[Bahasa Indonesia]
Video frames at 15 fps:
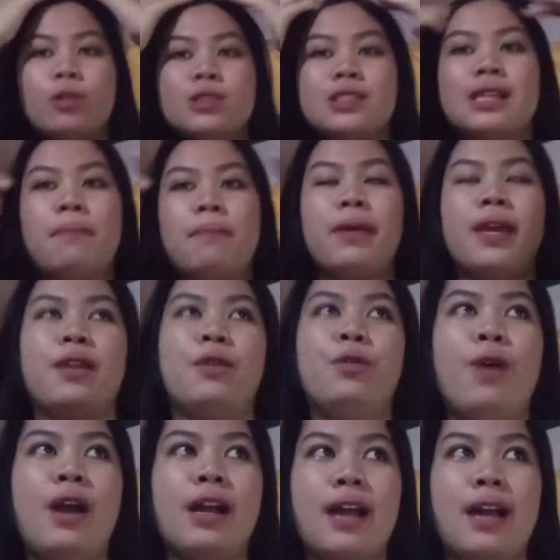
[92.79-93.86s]
sampai
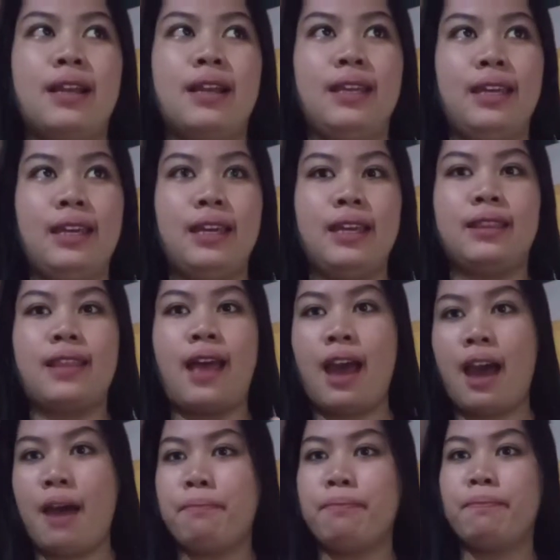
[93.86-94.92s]
dua kali
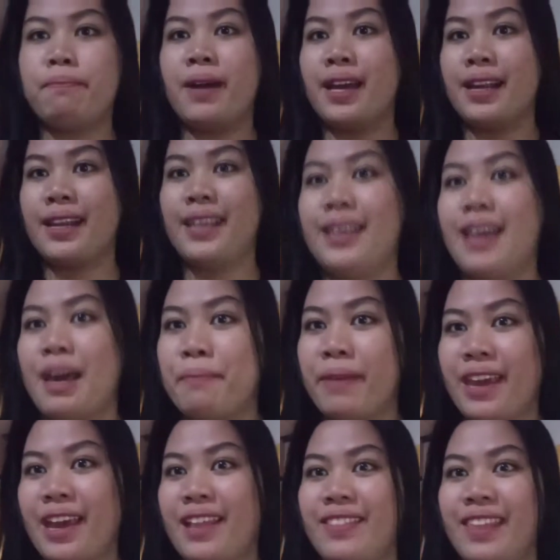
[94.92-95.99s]
tahap pengeringan
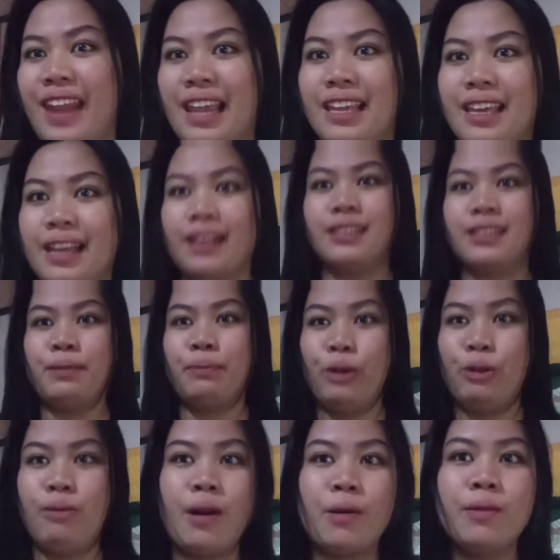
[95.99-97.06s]
pakai hair dryer
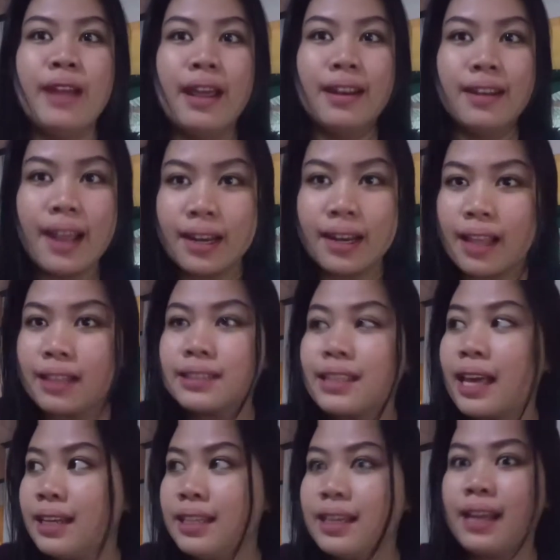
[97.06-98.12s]
sebelum aku dandan dan
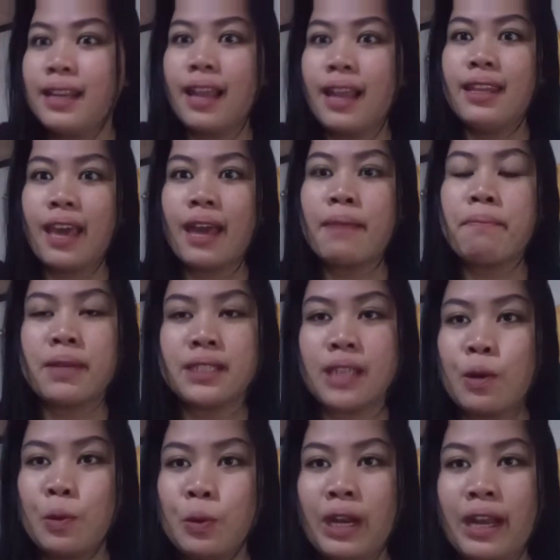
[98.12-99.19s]
tadi kalian lihat pas
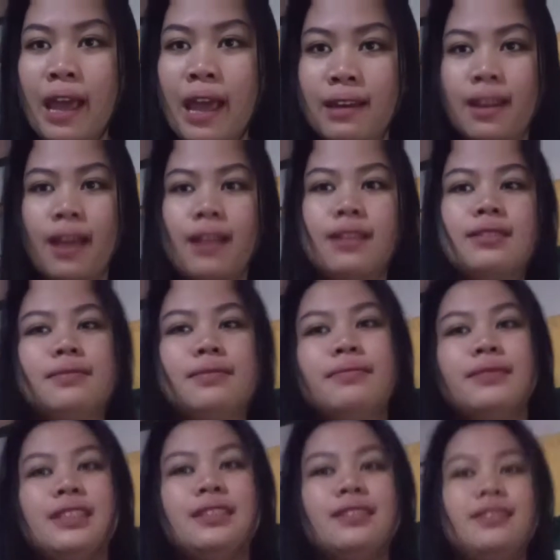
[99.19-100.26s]
aku udah dandan.
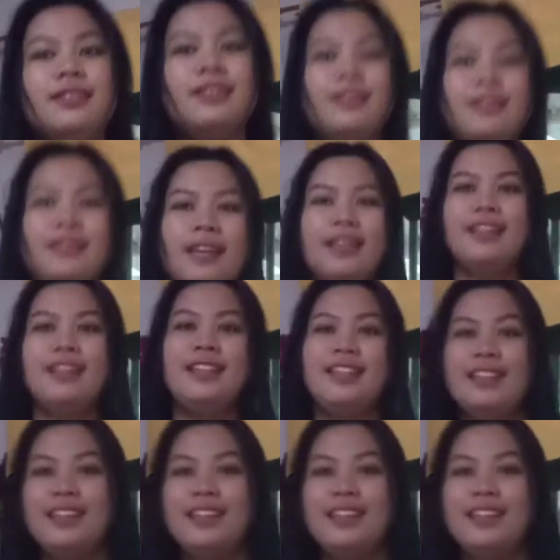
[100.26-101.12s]
Jadi ini.